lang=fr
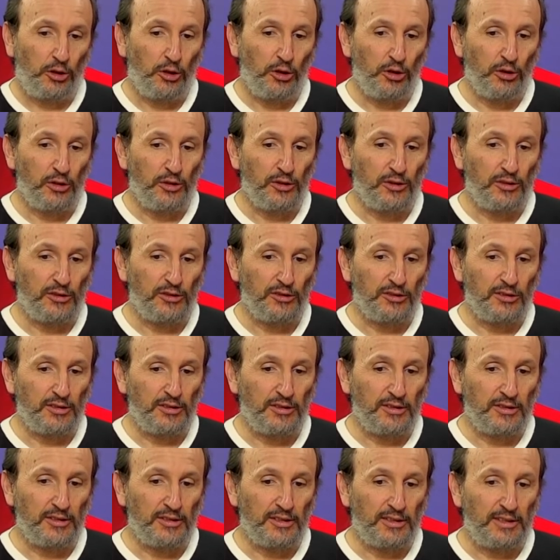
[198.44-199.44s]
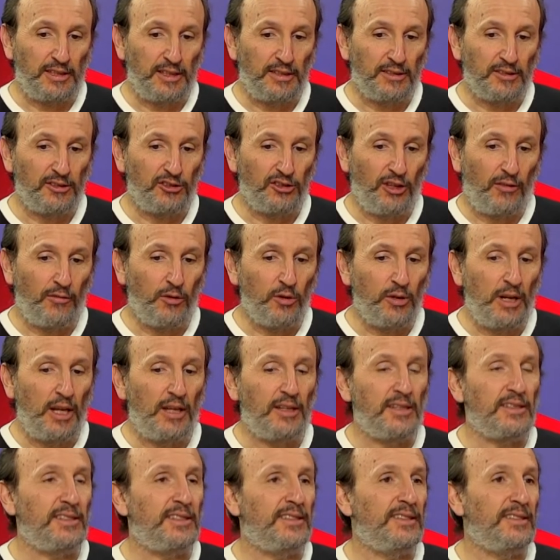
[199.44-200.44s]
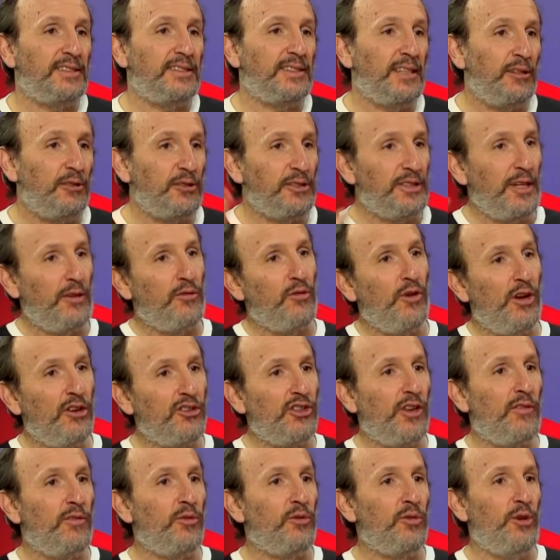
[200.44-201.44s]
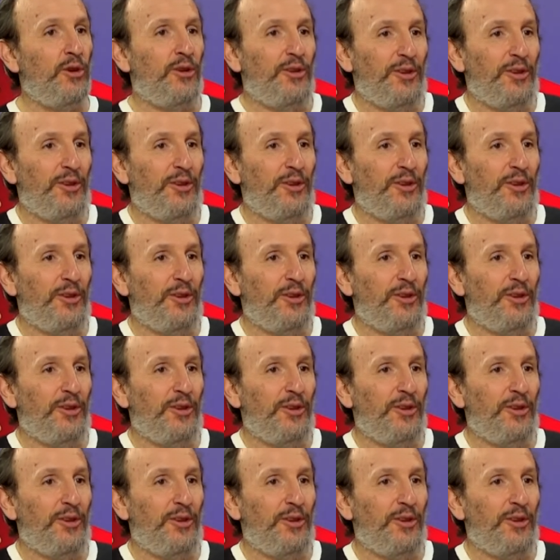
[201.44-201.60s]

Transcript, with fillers: que ça, j'avais eu, sans le savoir, j'avais eu